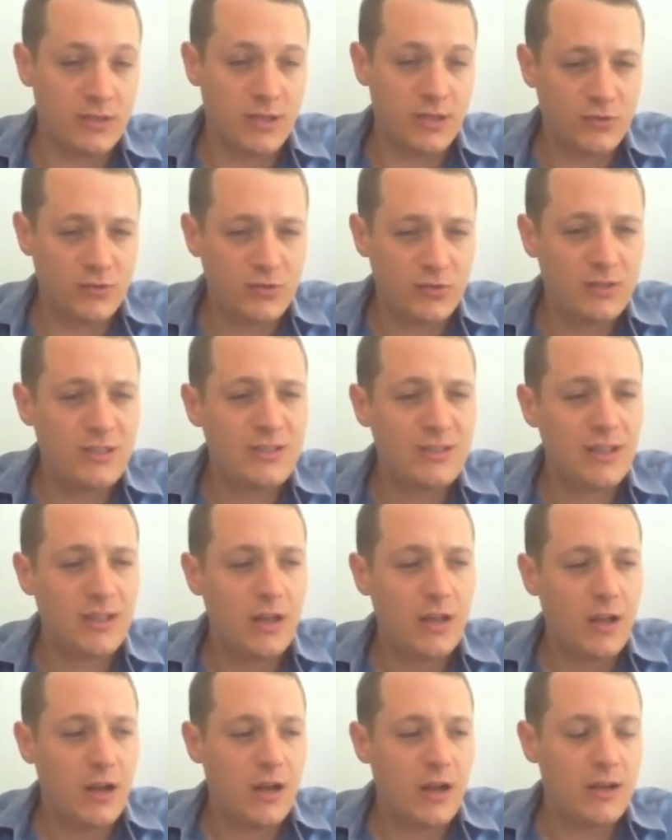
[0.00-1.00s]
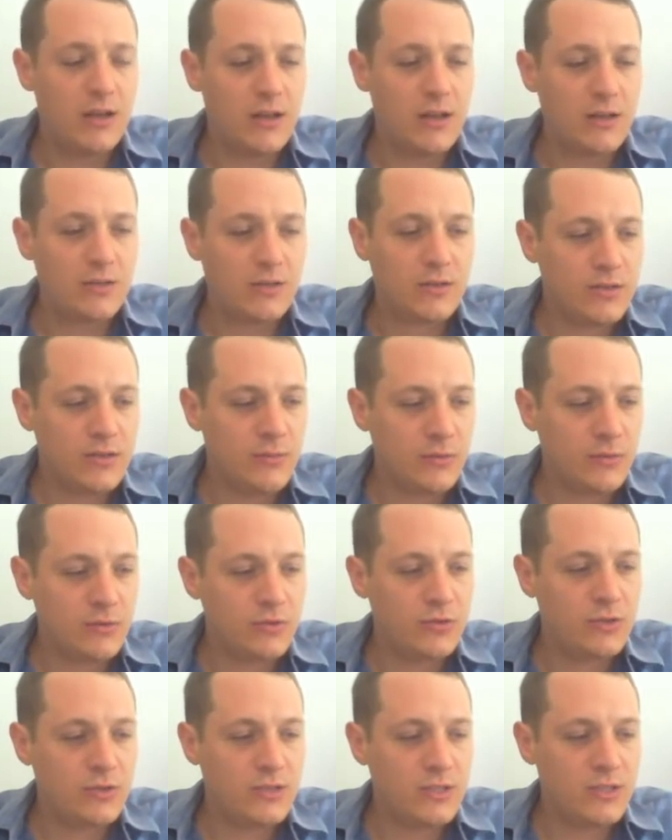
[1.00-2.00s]
La justice, le sentiment de
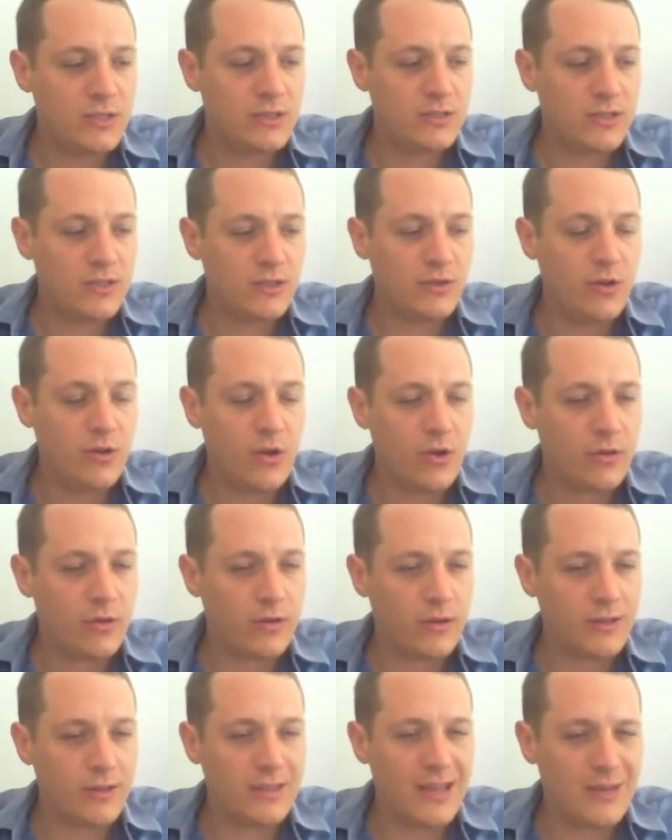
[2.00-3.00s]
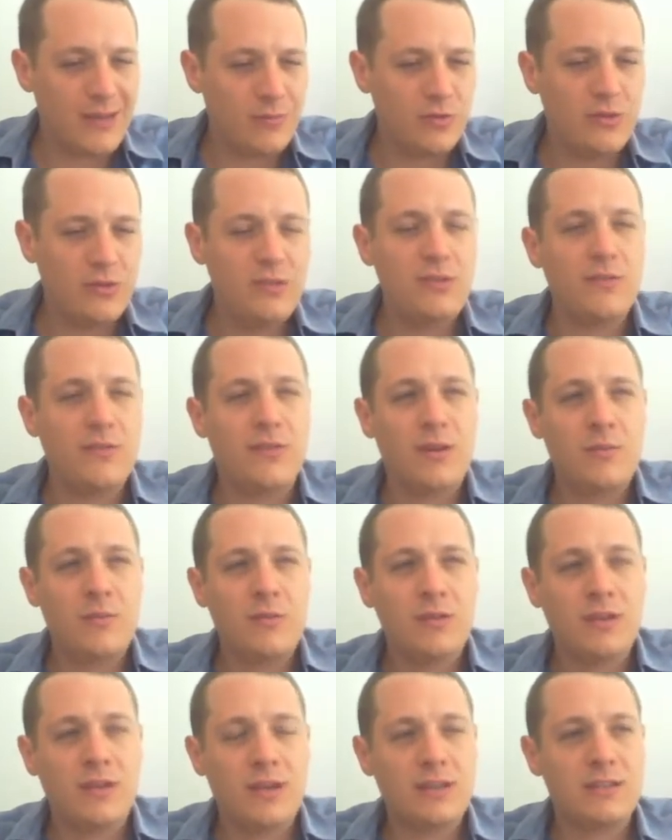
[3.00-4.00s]
justice et d'ordre et d'harmonie est
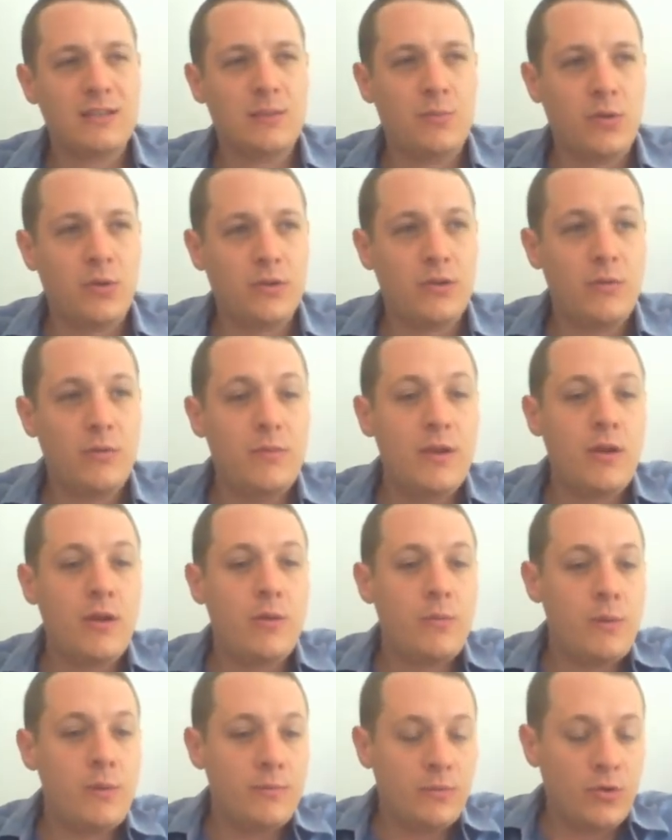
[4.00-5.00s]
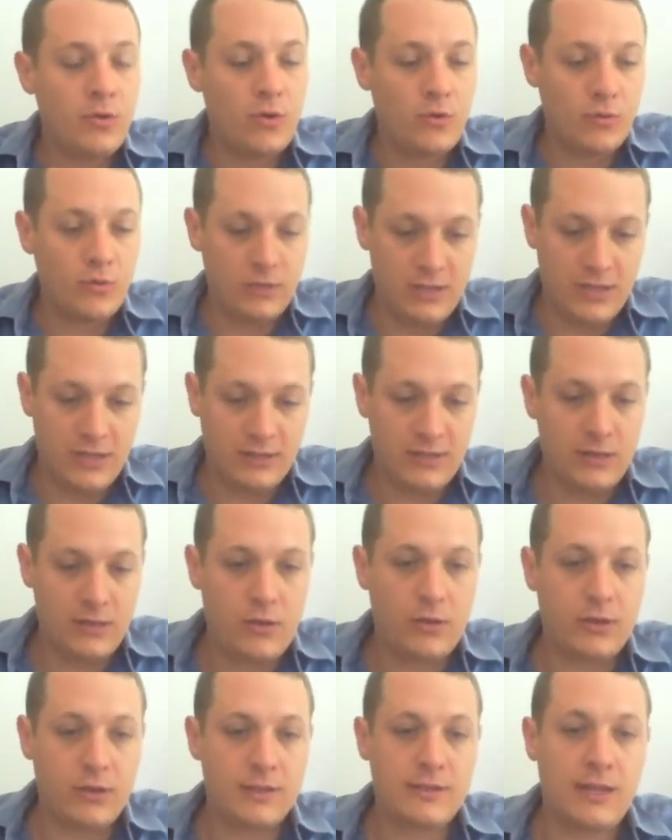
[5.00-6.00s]
vraiment très important, mais en même temps qu'il y a cet
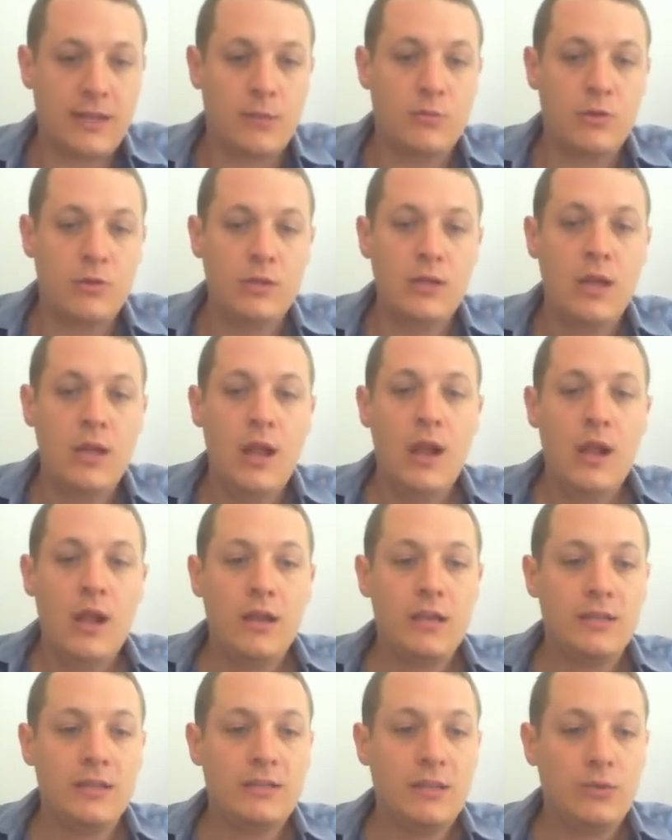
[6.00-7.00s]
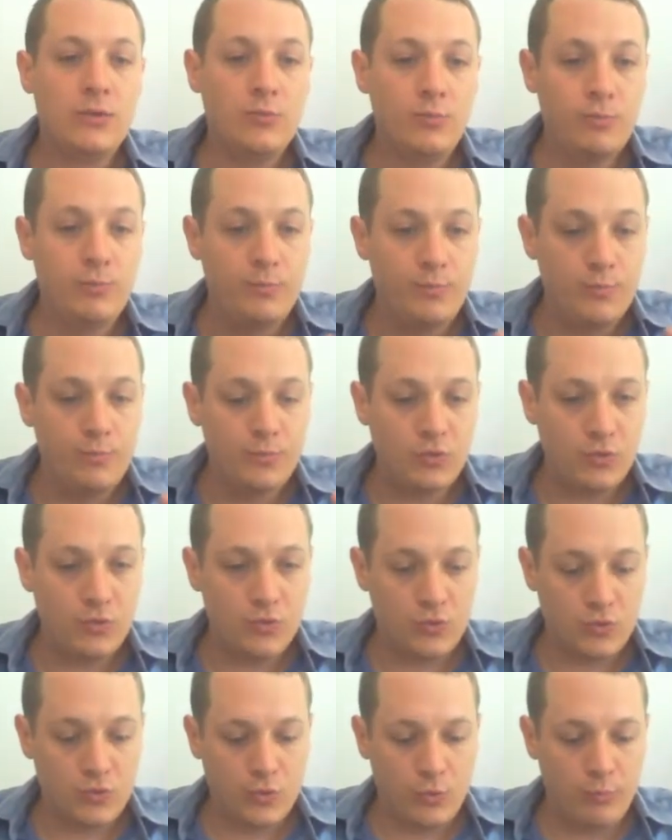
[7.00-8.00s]
ordre et cette harmonie, il y a cette
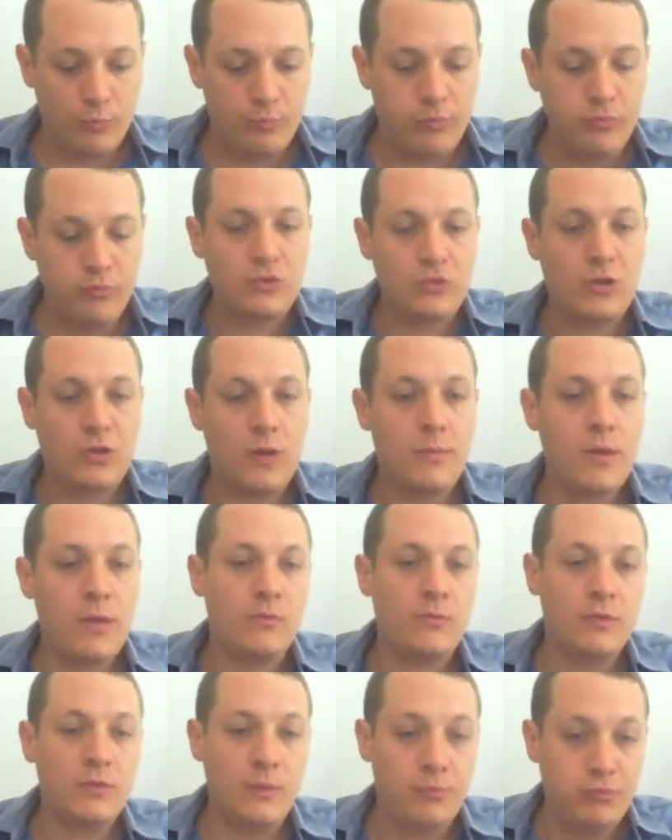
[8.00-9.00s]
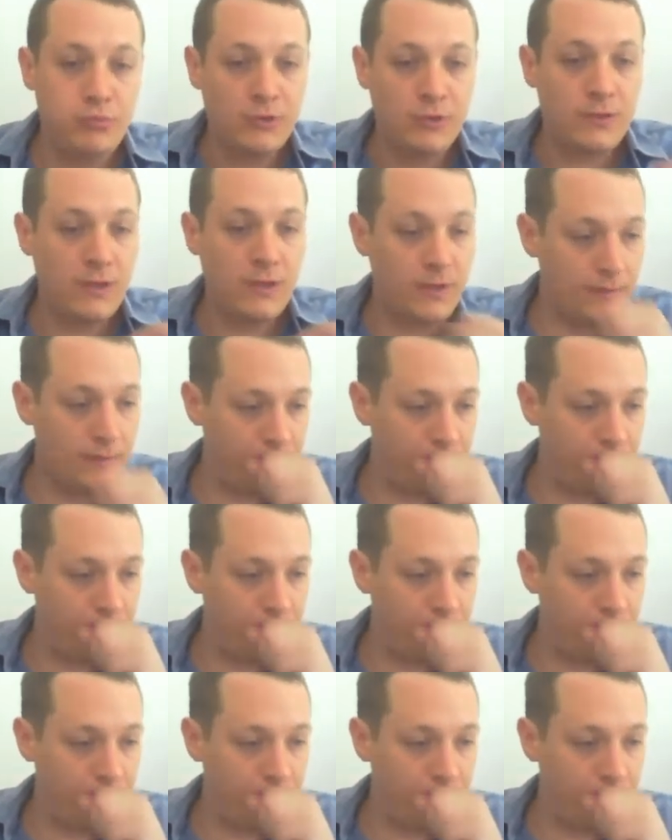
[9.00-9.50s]
on pousse quand même, on est poussé